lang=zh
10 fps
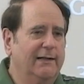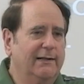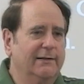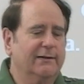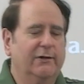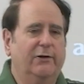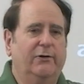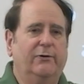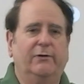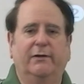经历
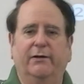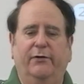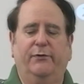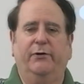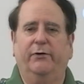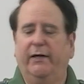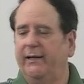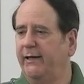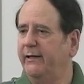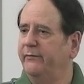每一天的
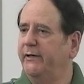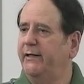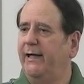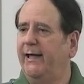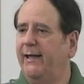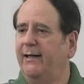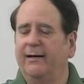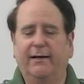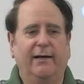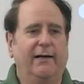生活，
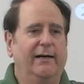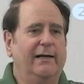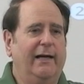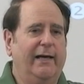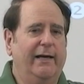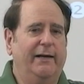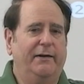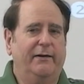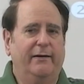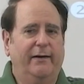但是
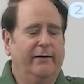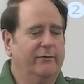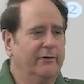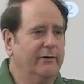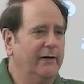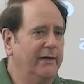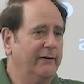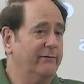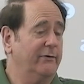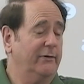却从来
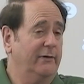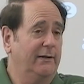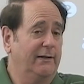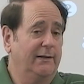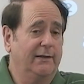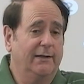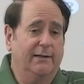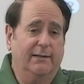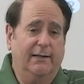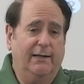
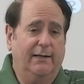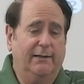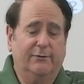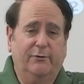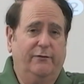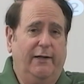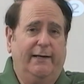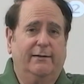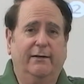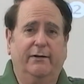没有反
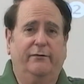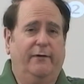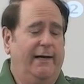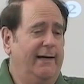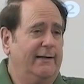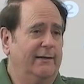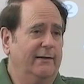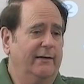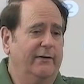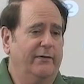思过
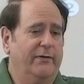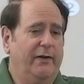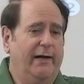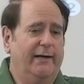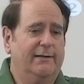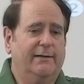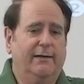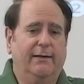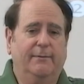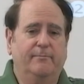一件
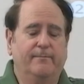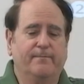事，